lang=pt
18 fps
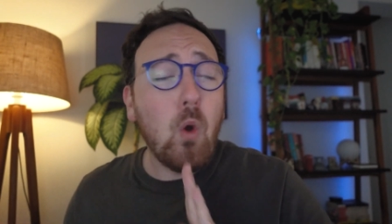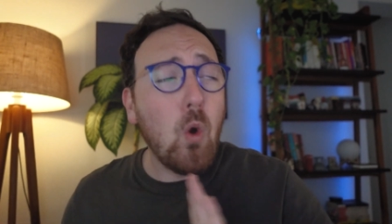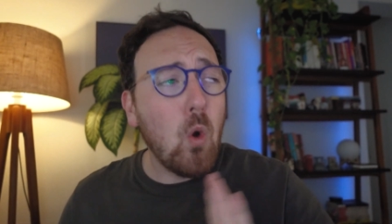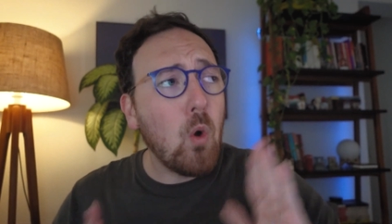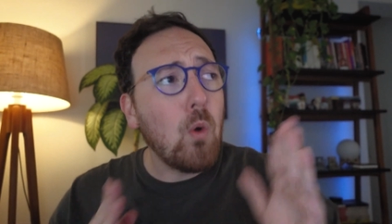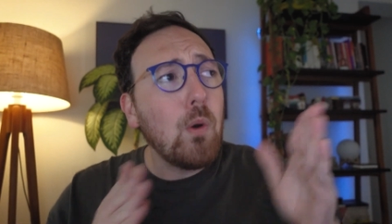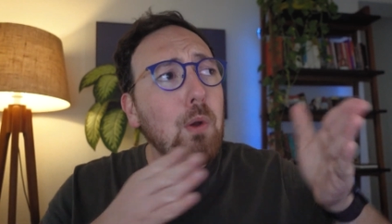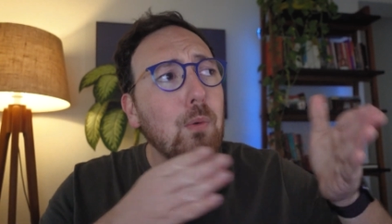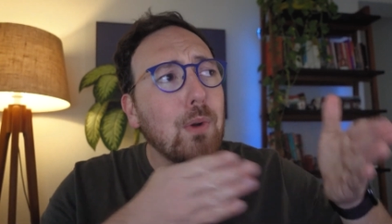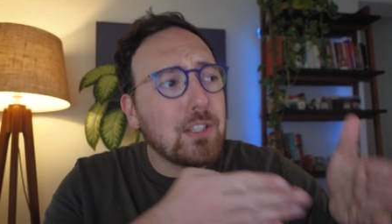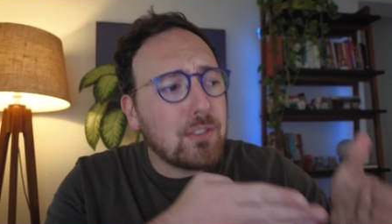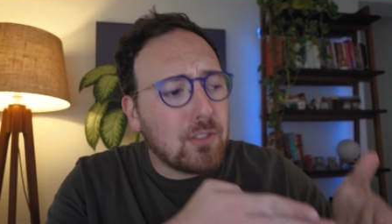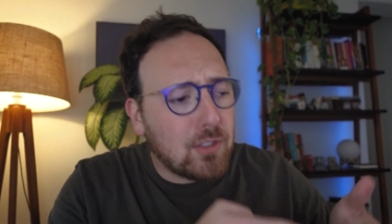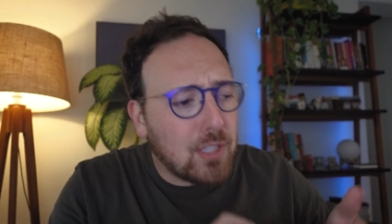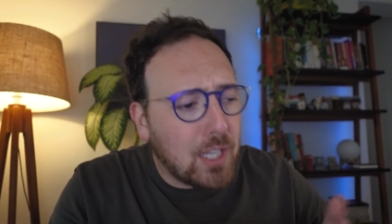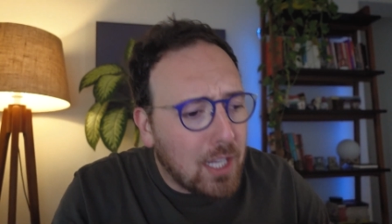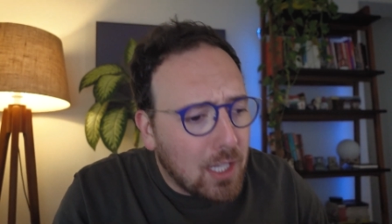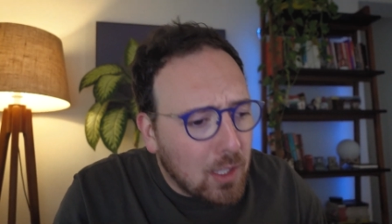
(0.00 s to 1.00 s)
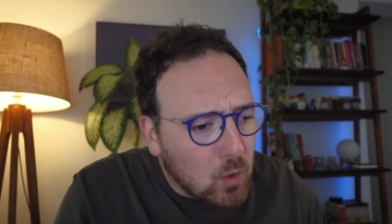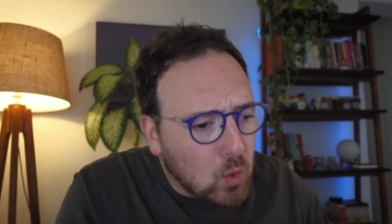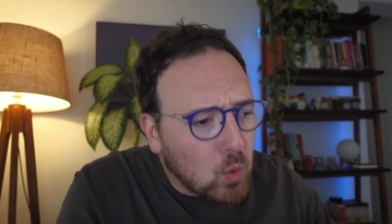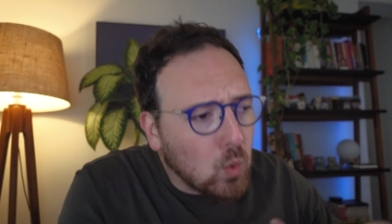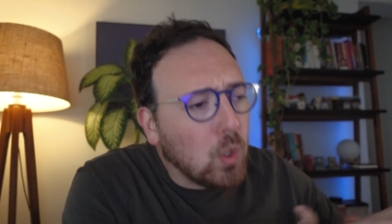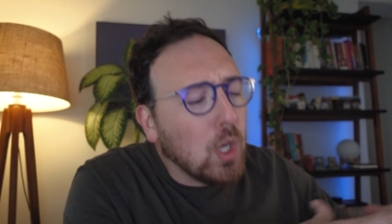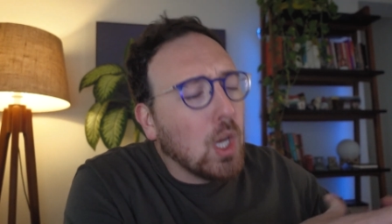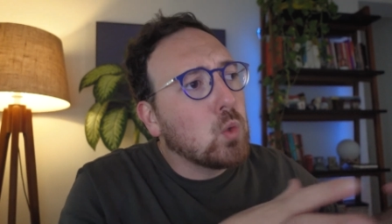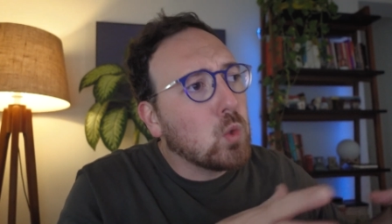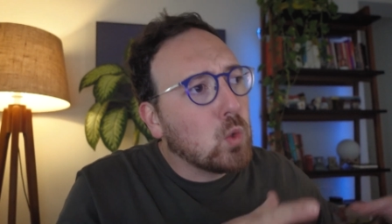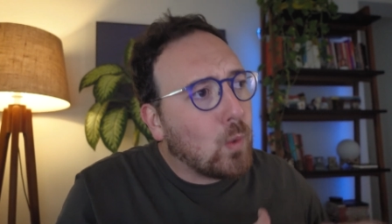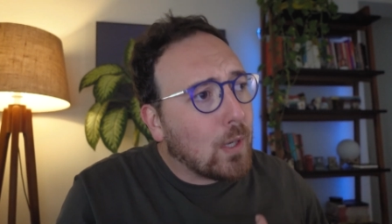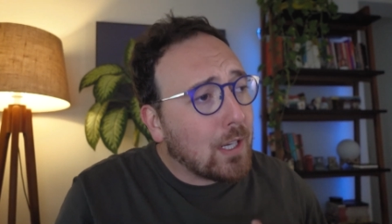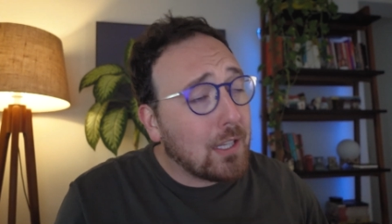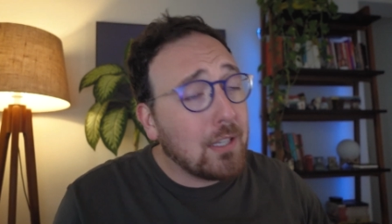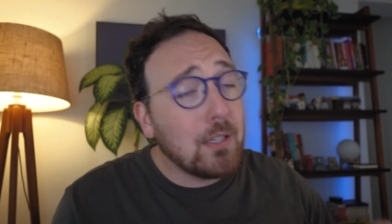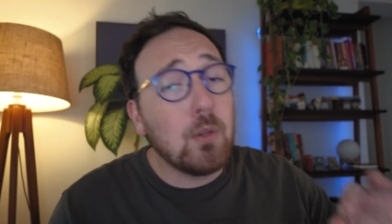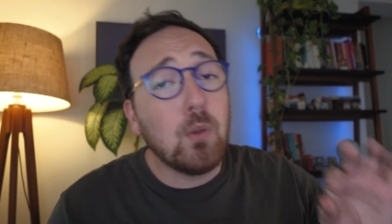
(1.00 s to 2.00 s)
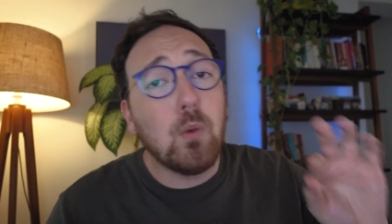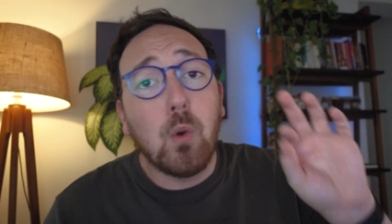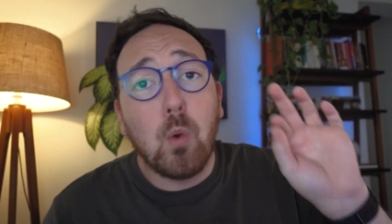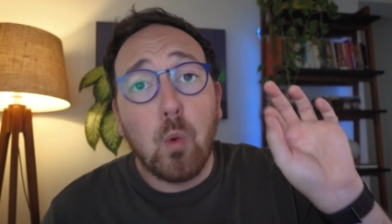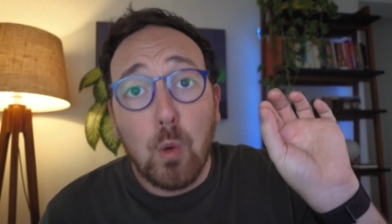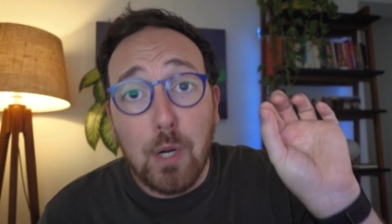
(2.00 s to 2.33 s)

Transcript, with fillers: Ou eu aceito tudo aquilo.